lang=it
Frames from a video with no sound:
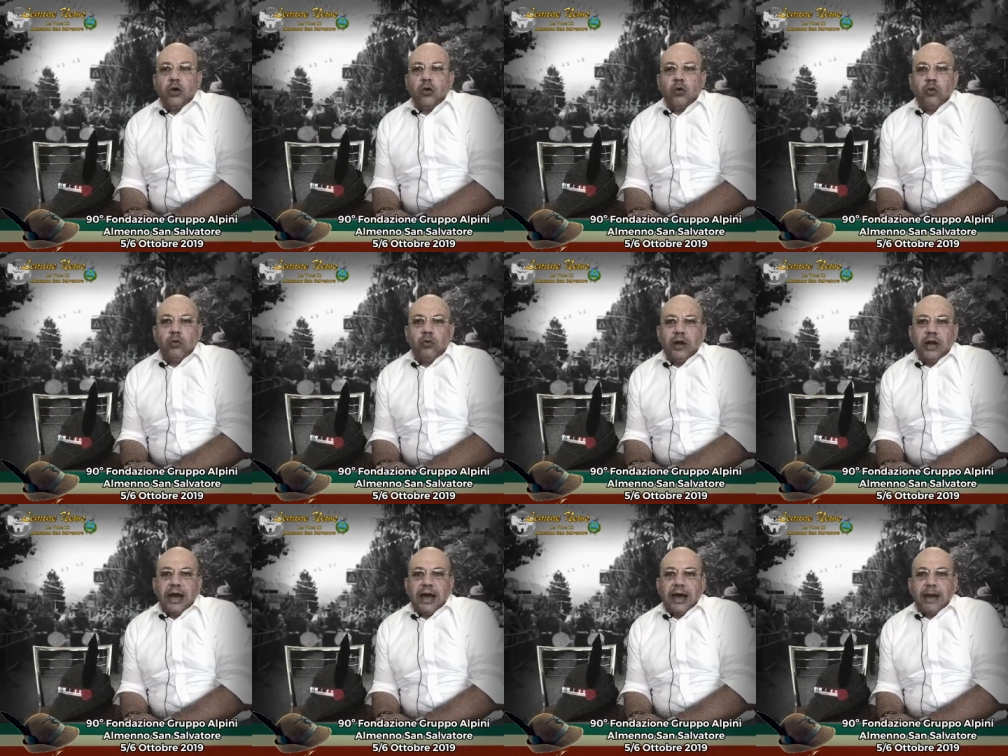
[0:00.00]

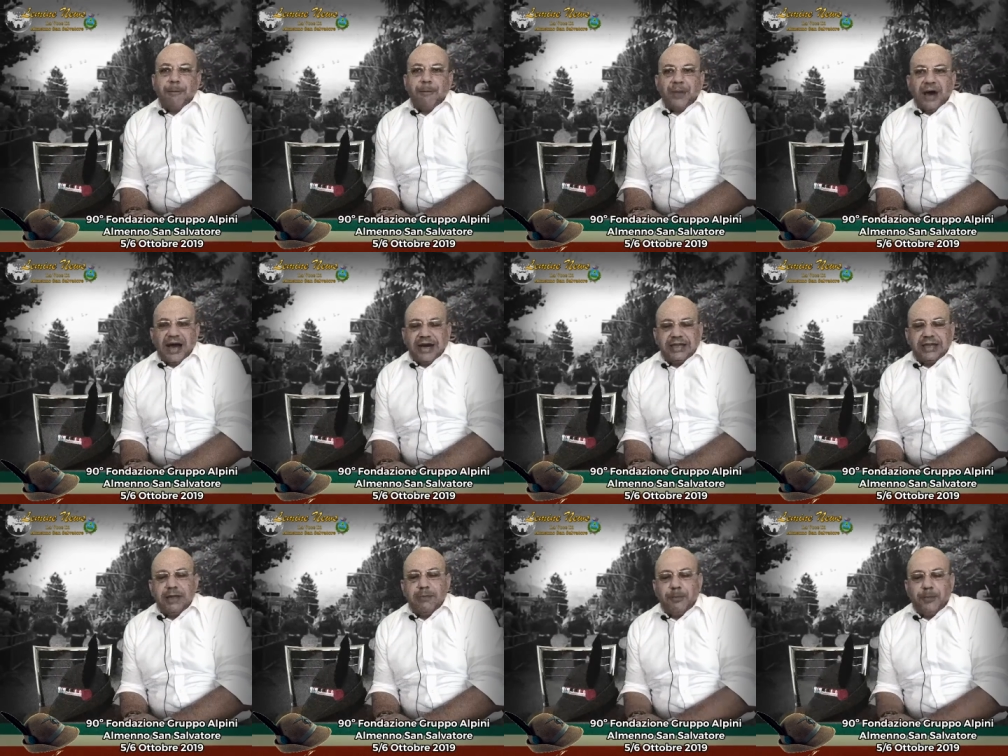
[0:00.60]
una
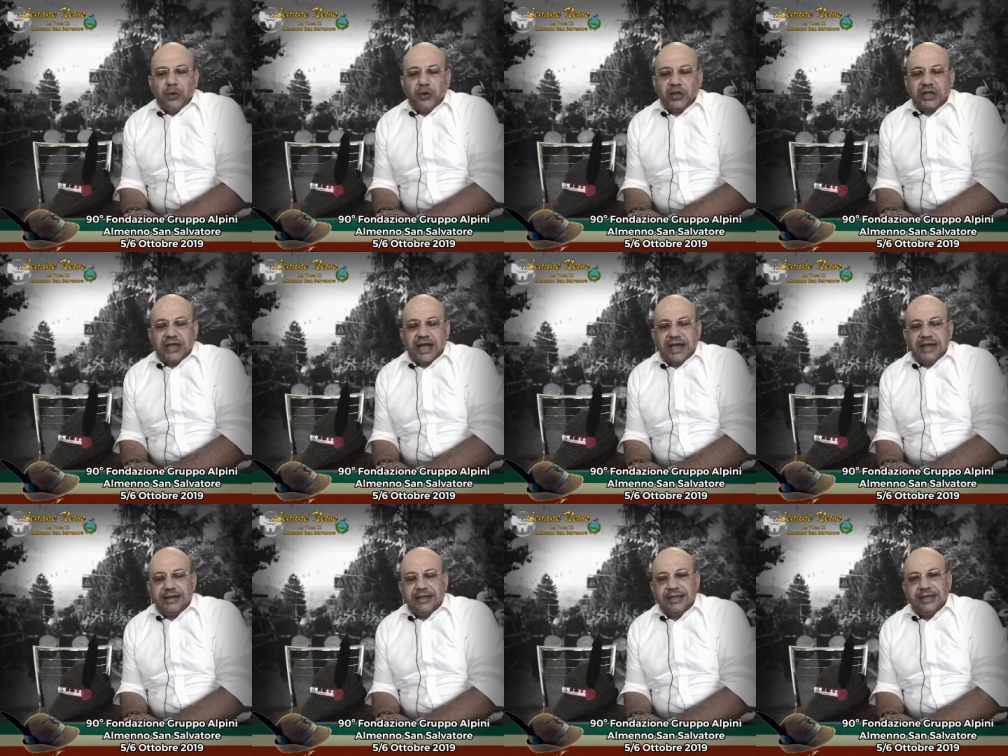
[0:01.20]
parte
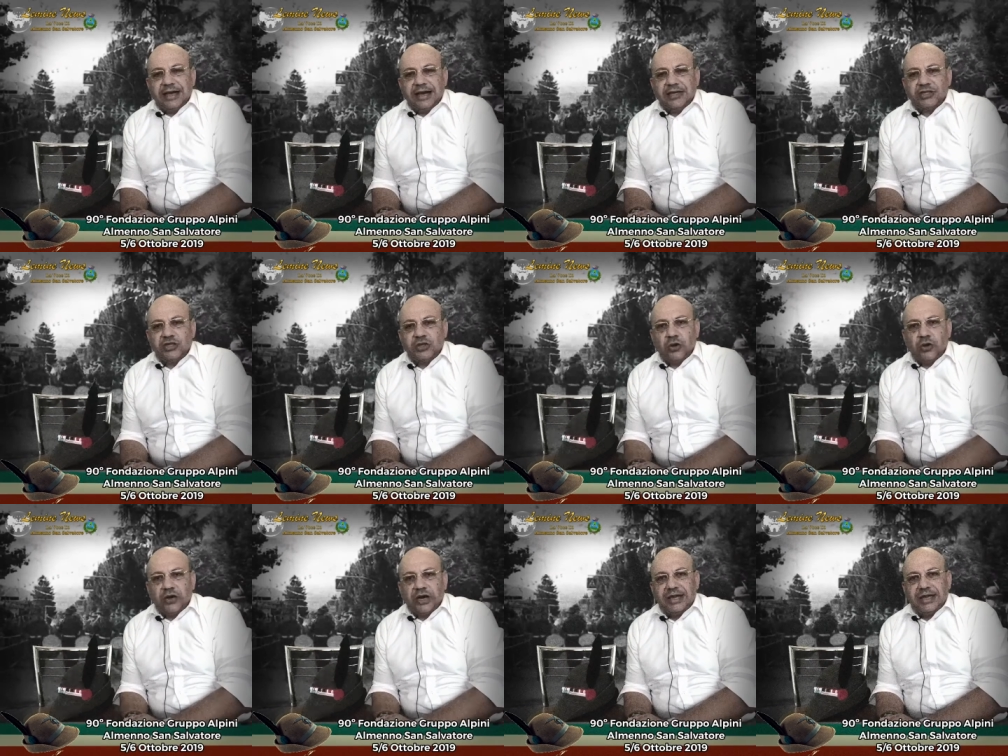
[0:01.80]
importante della
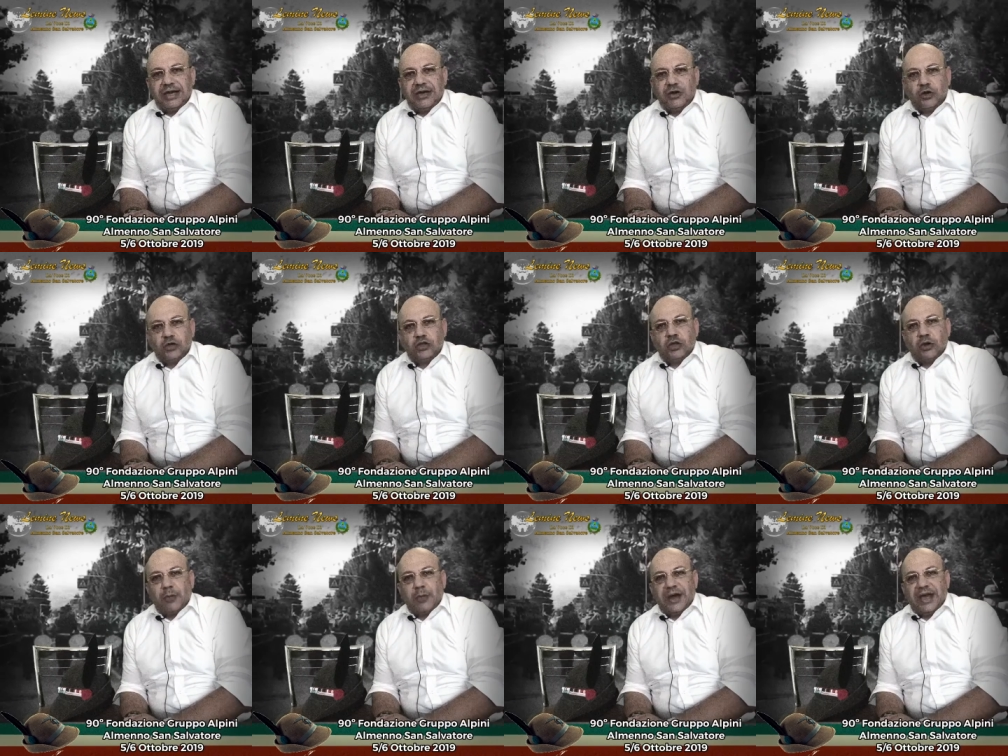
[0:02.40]
storia del
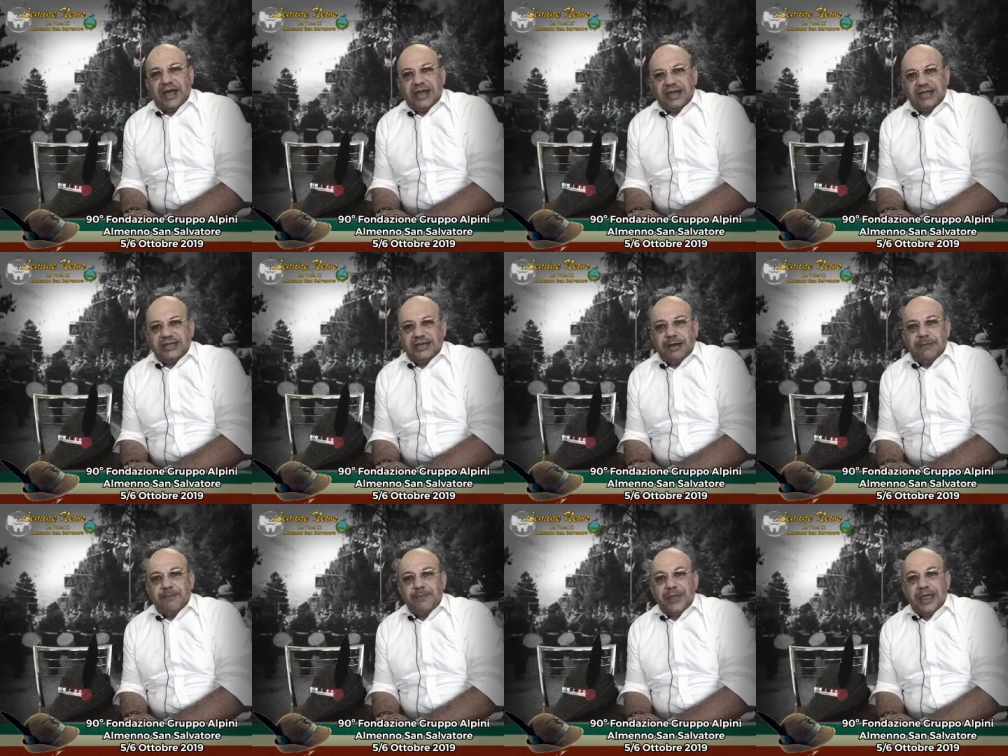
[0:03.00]
nostro
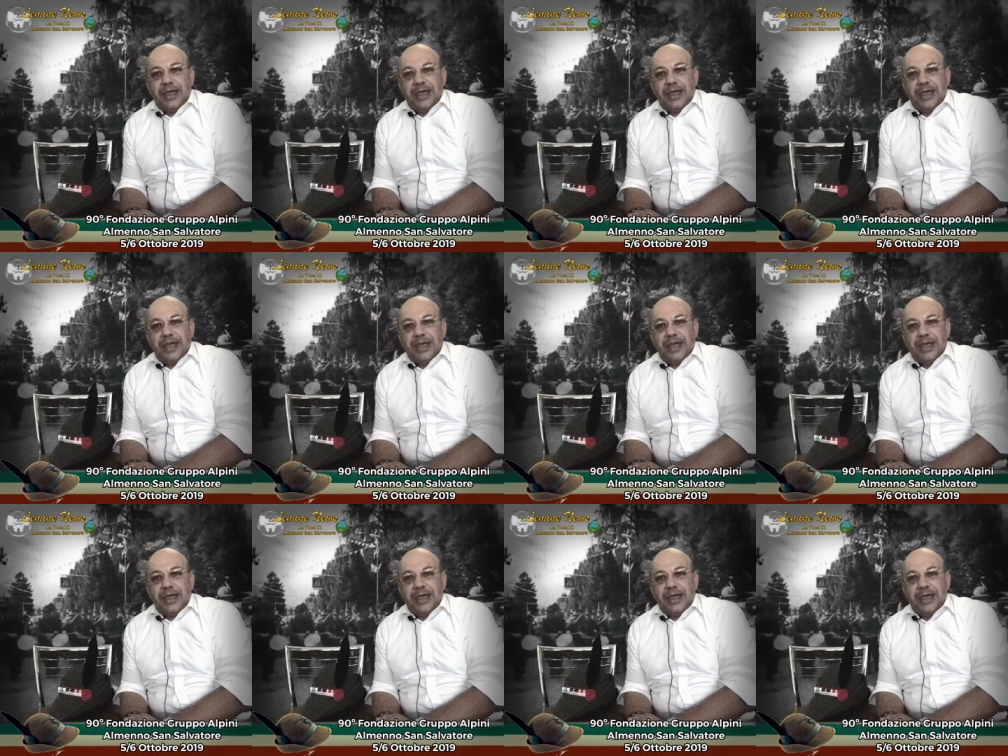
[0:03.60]
paese.